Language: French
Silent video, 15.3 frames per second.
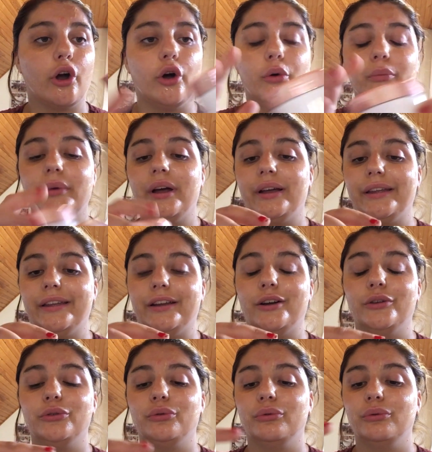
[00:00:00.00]
en main, et
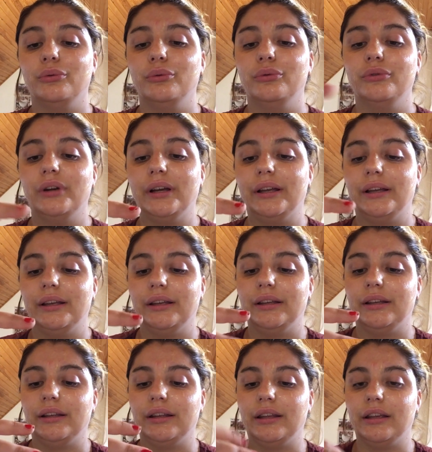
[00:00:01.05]
quand on l'ouvre,
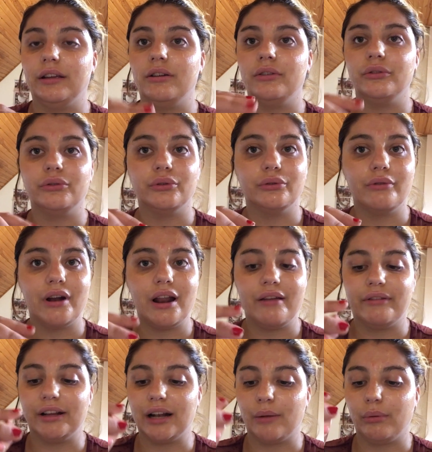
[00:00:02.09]
et quand, euh, voilà,
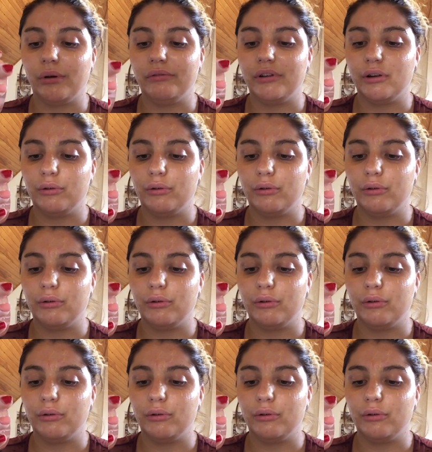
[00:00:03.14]
avec la première